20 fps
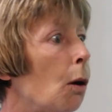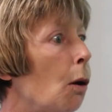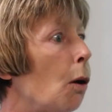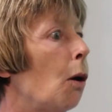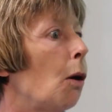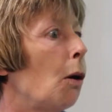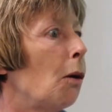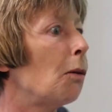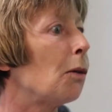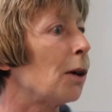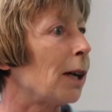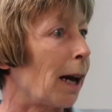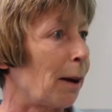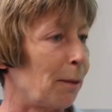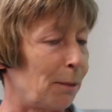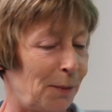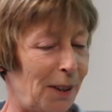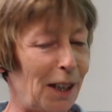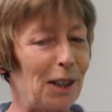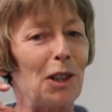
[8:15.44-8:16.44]
euh, voilà.
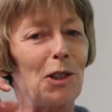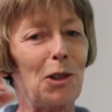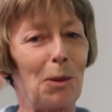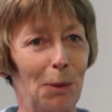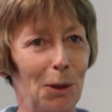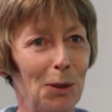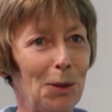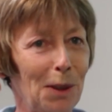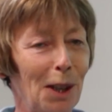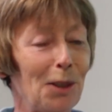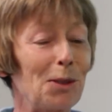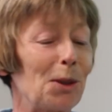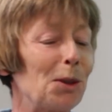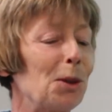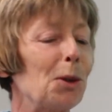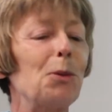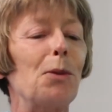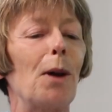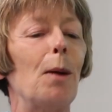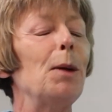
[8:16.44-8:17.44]
Ça y est, je me souviens de son
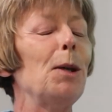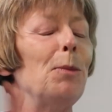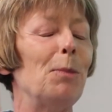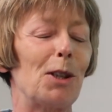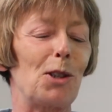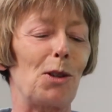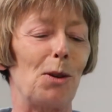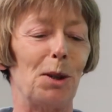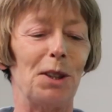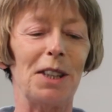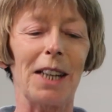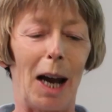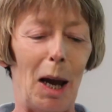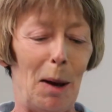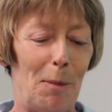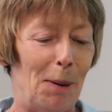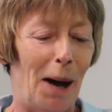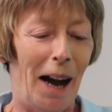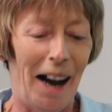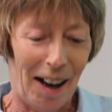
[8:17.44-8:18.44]
nom de famille mais je ne le
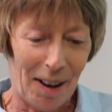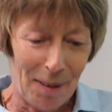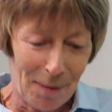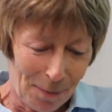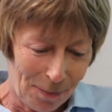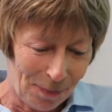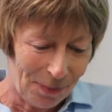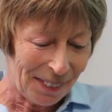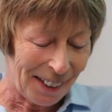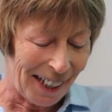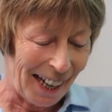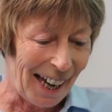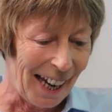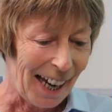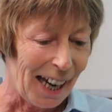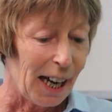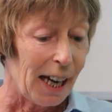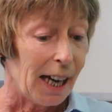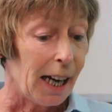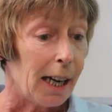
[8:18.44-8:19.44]
dirai pas.
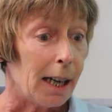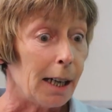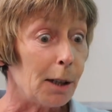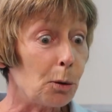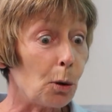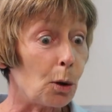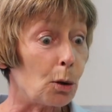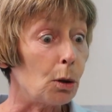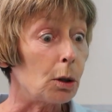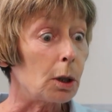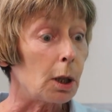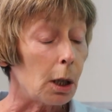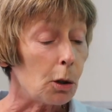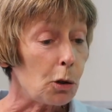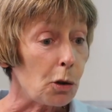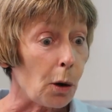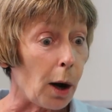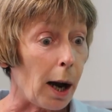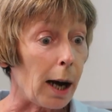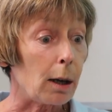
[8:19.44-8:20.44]
Et donc ok,
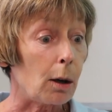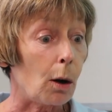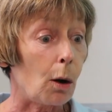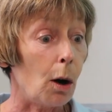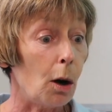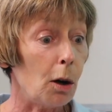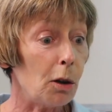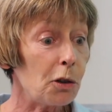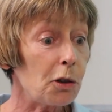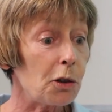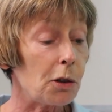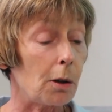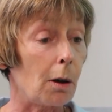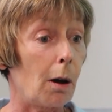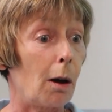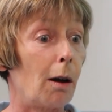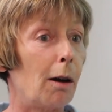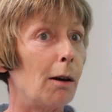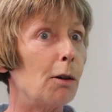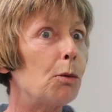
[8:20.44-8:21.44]
je raccroche,
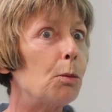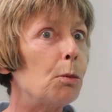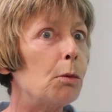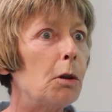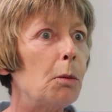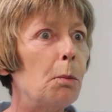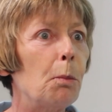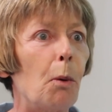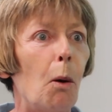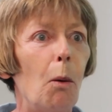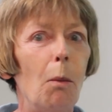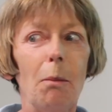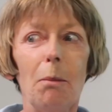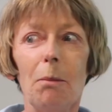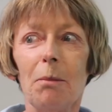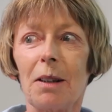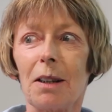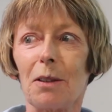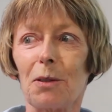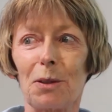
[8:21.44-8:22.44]
je me dis bon,
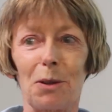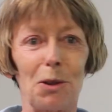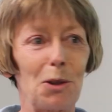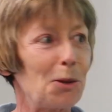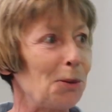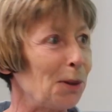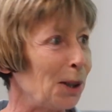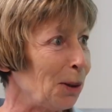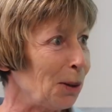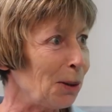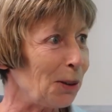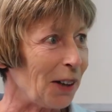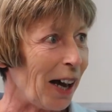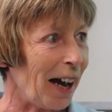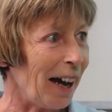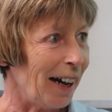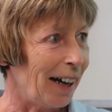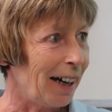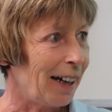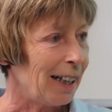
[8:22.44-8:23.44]
qu'est-ce que je fais de ça